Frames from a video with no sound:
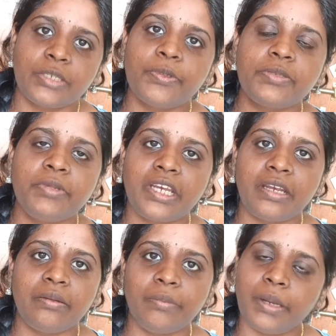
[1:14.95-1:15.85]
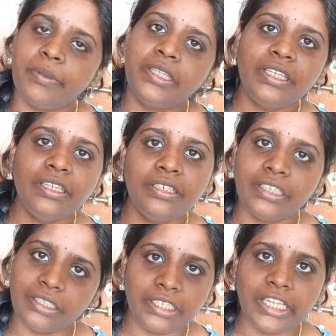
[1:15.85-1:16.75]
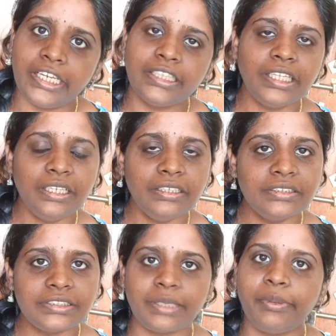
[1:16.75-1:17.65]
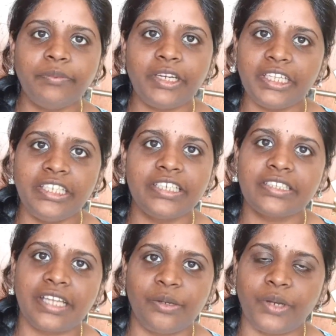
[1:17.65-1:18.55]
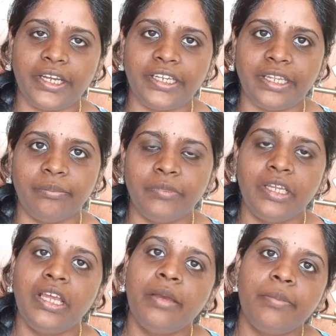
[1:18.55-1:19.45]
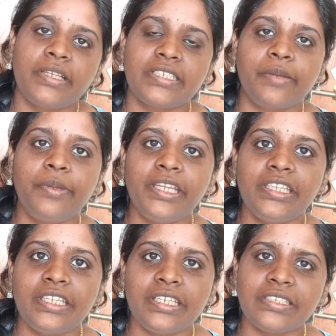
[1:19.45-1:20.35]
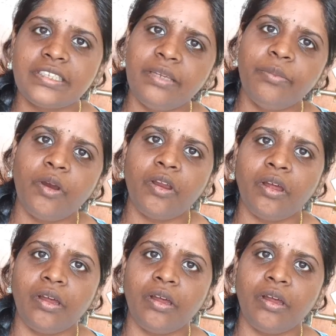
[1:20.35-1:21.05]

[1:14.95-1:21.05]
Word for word: సపోజ్ మీరు మనమైతే నేనైతే సెవెన్ వరకు తినేస్తాను నైట్ టైం మరి సెవెన్కి తినేస్తే మా